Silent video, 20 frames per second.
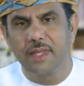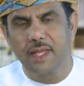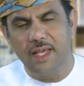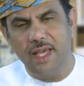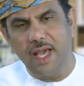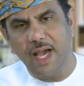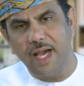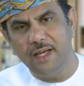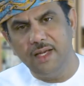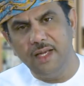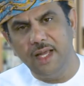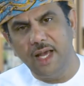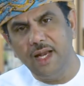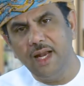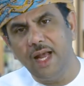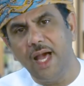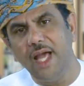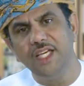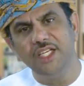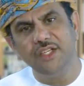يعني
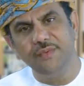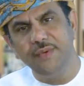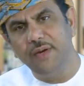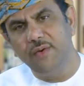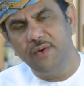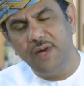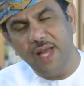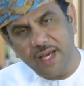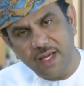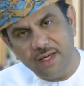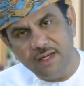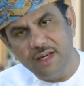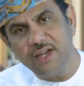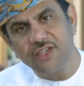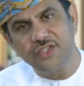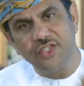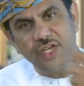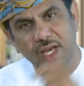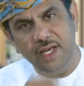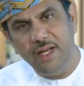العيش فيه ولكن
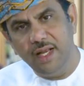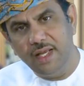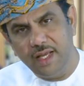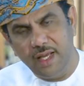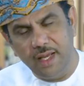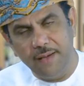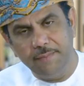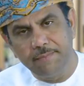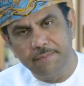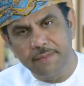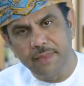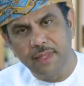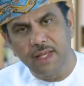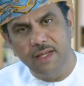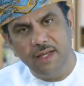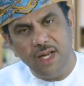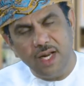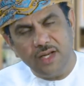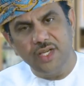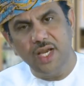نرجع إليه
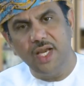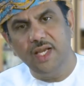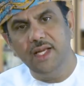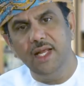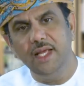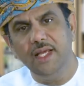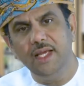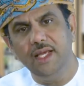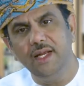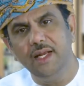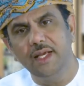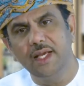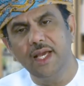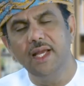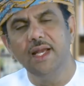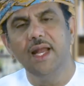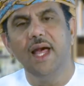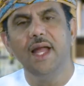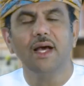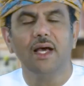نرجع إليه لكي
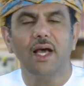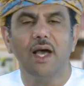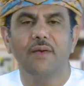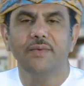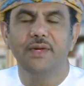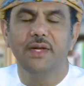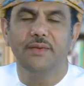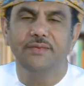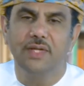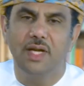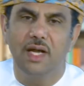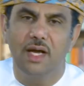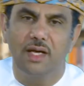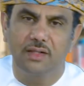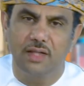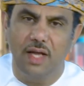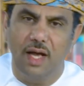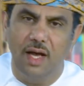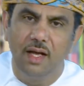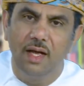لا نقع في نفس
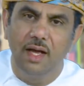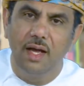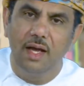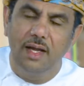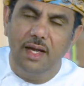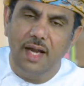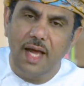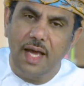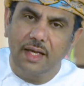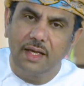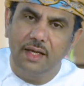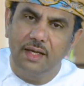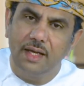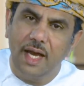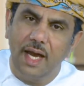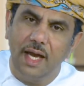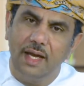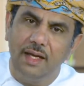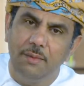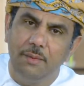الأخطاء لكن
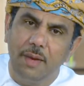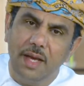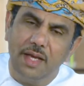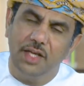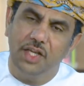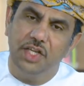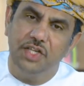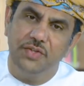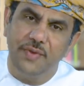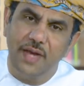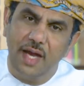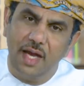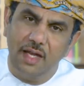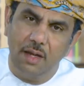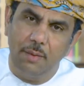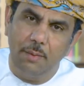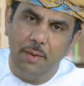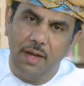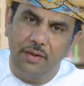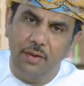يعني ما نعيش في هذا
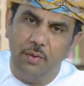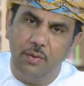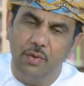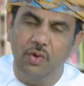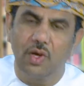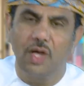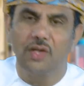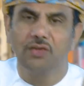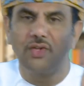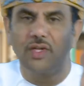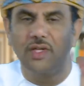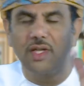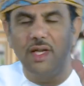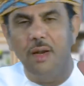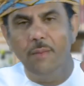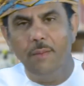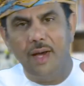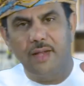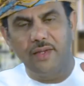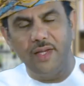الماضي ونخطط
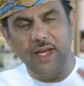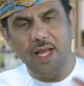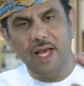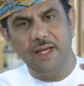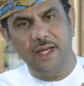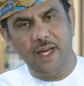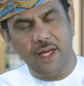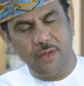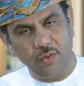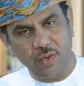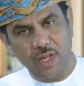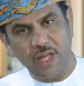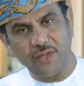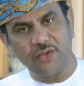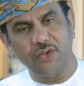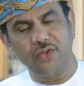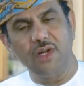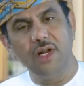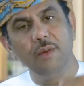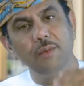للماضي لا نحن
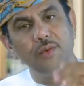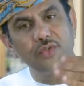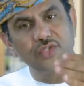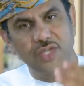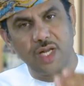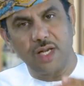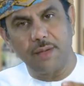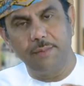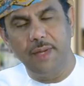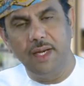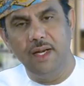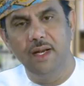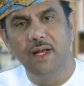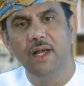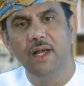نخطط للمستقبل